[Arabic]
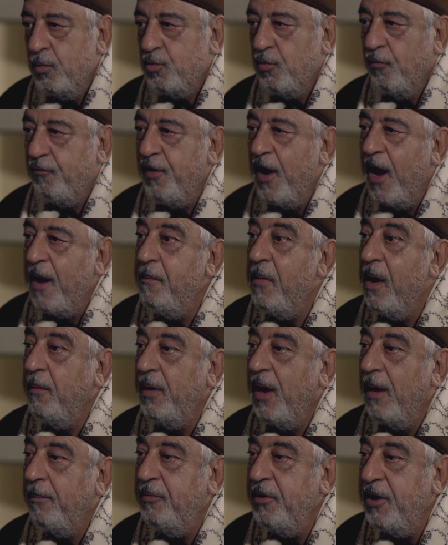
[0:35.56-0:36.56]
شوف يا
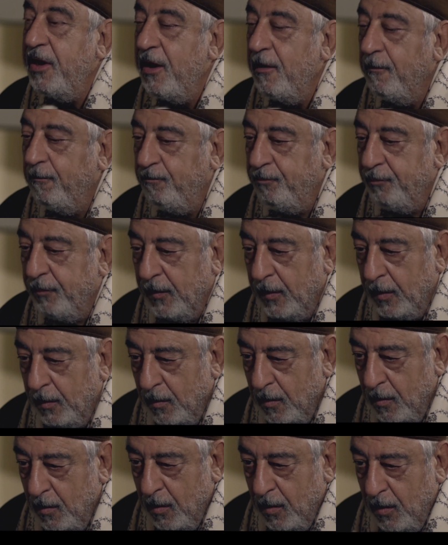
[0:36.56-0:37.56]
همام يا ابني
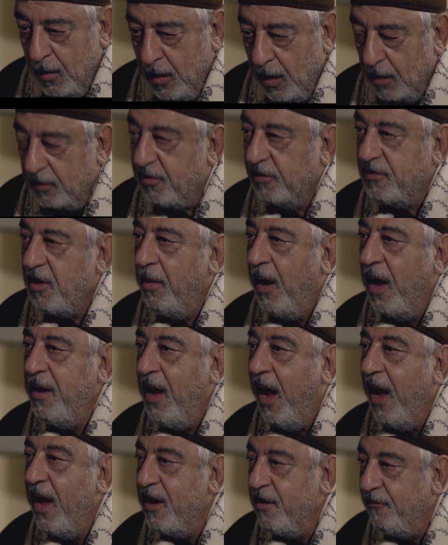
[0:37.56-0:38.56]
انت
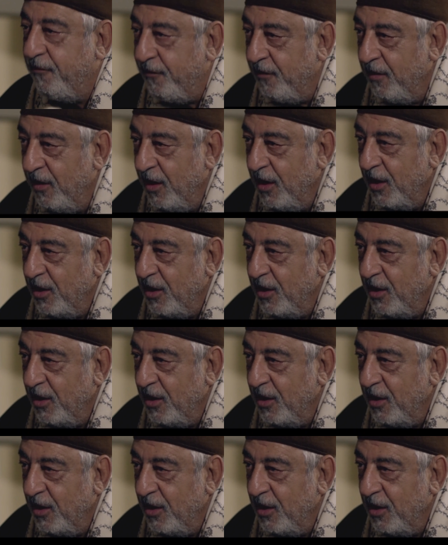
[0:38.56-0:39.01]
طبعا عارف